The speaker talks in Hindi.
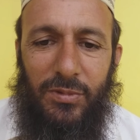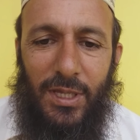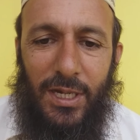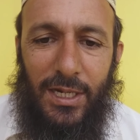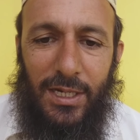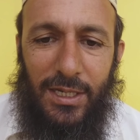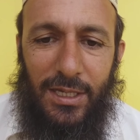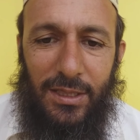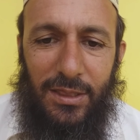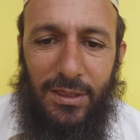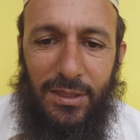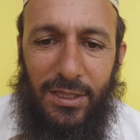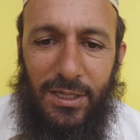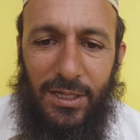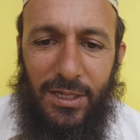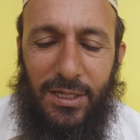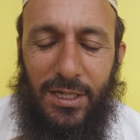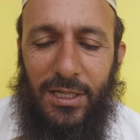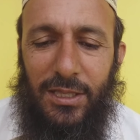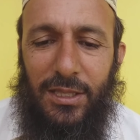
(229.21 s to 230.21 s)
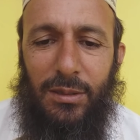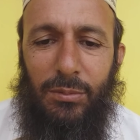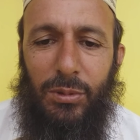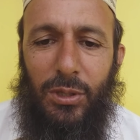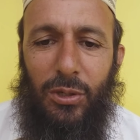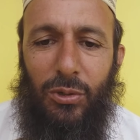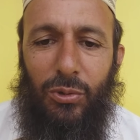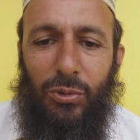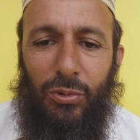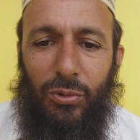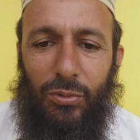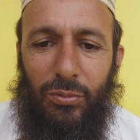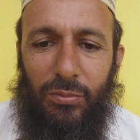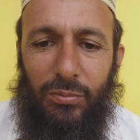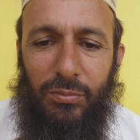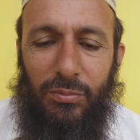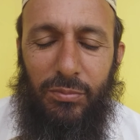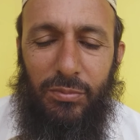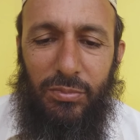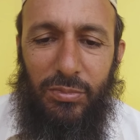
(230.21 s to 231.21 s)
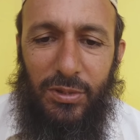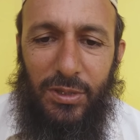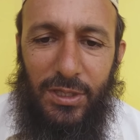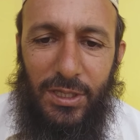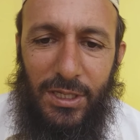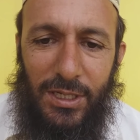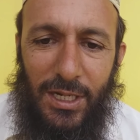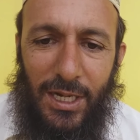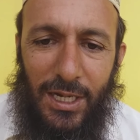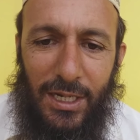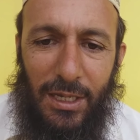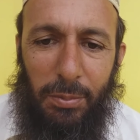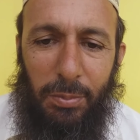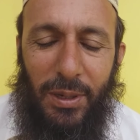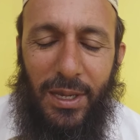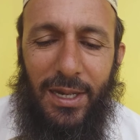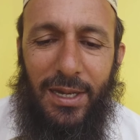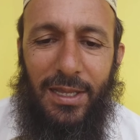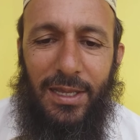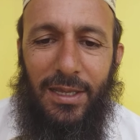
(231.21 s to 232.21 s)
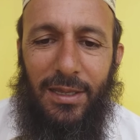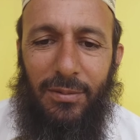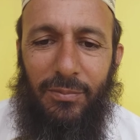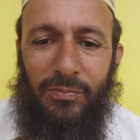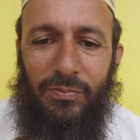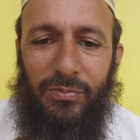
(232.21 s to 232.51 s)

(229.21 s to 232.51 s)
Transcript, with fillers: ताकि दीन ख़त्म ना हो दीन आगे फैले